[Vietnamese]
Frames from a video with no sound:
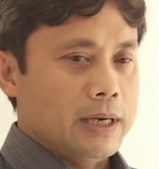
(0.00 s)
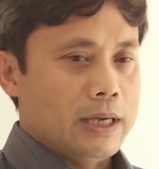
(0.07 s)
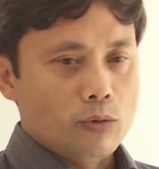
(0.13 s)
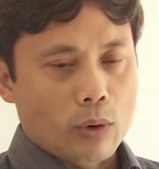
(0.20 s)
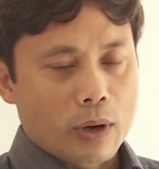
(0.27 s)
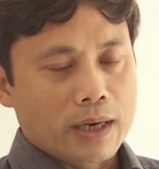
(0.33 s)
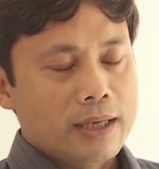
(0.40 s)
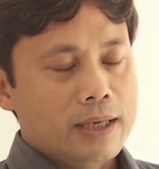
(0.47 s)
để
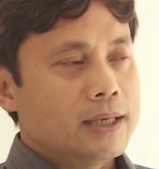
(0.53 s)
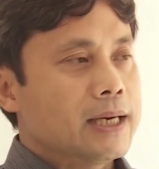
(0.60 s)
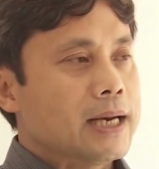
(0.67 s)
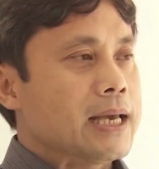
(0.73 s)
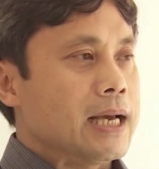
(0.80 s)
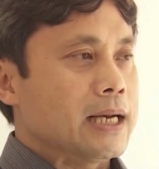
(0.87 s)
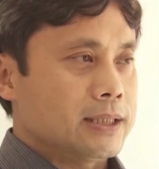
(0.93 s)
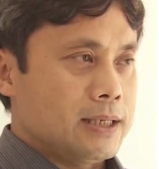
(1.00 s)
quản lý
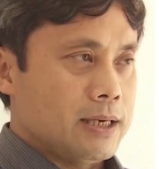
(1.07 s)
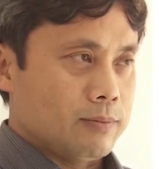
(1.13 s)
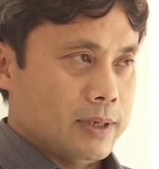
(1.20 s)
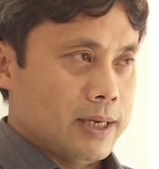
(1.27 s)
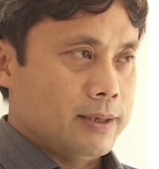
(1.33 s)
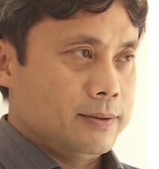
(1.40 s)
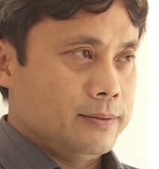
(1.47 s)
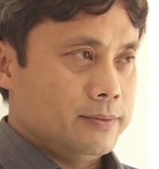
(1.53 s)
cái đa dạng sinh
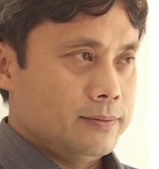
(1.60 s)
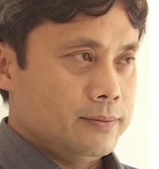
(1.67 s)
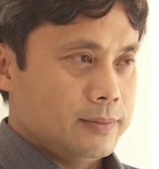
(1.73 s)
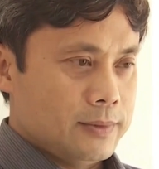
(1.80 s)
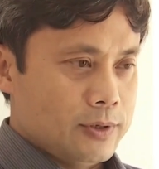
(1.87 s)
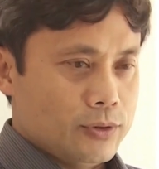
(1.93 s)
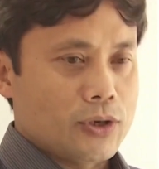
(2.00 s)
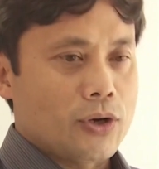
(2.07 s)
học này
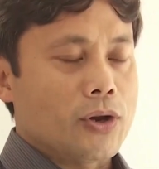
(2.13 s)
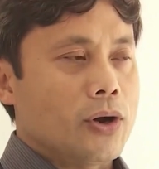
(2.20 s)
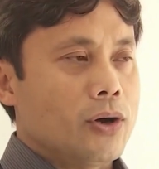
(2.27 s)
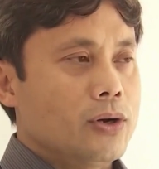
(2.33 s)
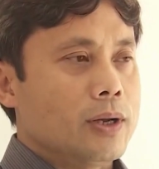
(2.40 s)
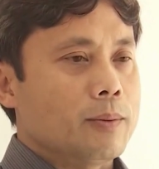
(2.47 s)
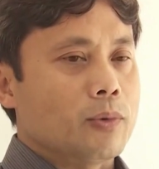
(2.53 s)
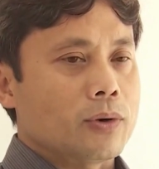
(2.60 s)
tôi cho
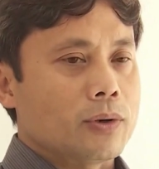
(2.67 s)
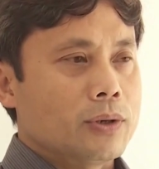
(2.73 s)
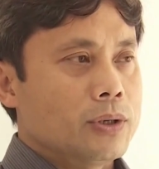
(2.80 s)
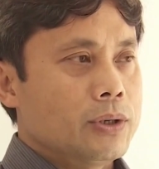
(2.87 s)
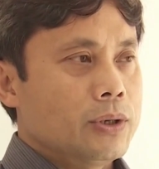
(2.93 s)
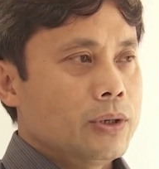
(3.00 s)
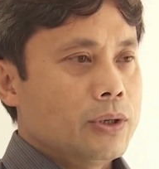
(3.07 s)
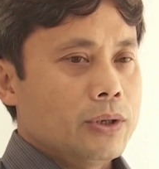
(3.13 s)
đó là một
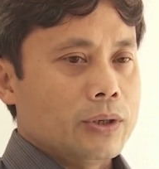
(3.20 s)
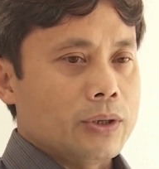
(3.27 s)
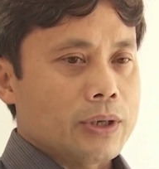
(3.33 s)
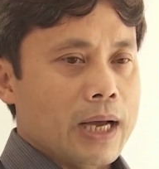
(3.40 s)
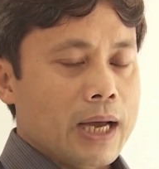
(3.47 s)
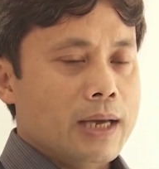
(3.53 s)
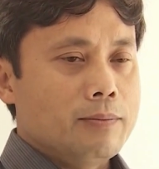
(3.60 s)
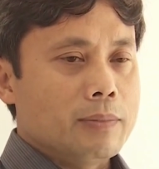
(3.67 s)

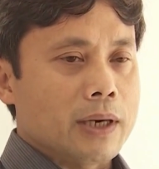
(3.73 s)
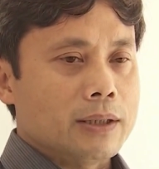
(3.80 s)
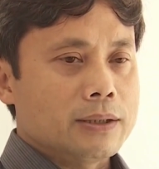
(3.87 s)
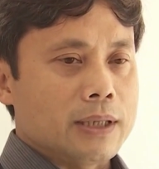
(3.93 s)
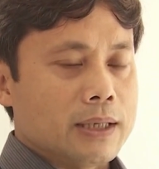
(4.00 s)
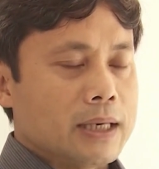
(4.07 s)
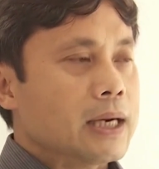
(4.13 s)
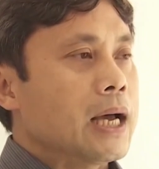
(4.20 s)
cái mà
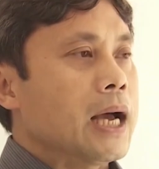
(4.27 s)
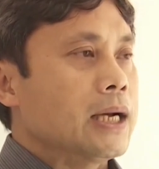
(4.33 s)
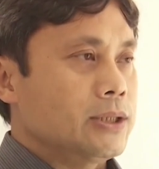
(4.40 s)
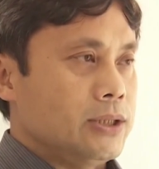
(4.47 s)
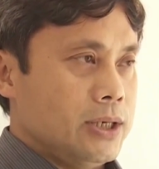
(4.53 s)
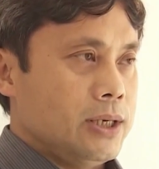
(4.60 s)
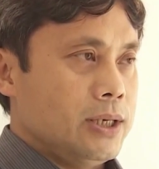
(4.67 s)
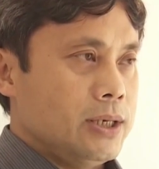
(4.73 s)
nó sẽ rất là
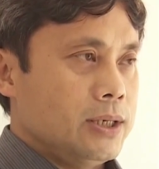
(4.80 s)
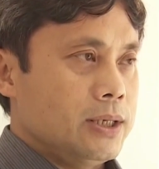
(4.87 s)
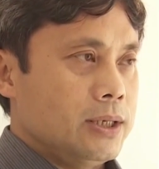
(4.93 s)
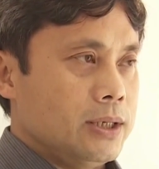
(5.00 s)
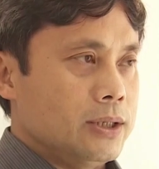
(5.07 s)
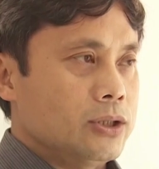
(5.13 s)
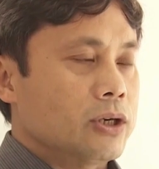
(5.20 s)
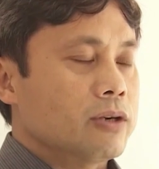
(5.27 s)
hạn chế
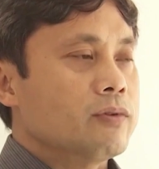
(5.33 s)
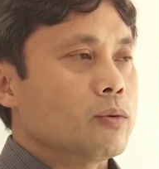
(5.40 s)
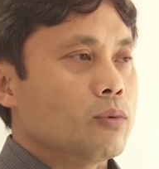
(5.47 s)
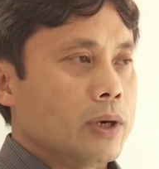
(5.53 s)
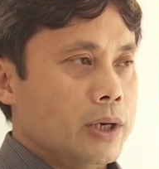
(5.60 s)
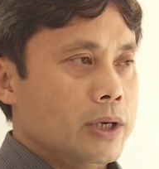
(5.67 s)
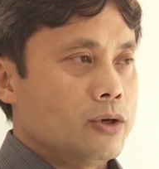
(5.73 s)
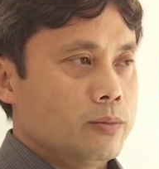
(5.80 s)
cho cái việc
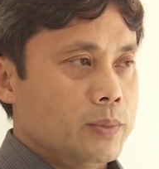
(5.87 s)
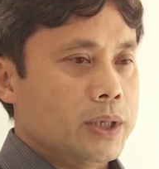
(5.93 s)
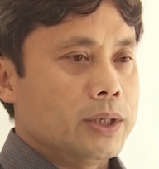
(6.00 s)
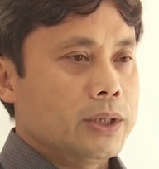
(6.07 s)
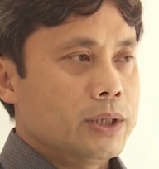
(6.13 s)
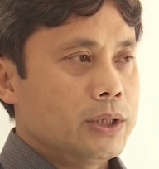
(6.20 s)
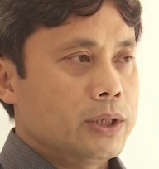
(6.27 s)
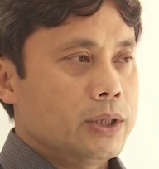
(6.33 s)
quản lý của mình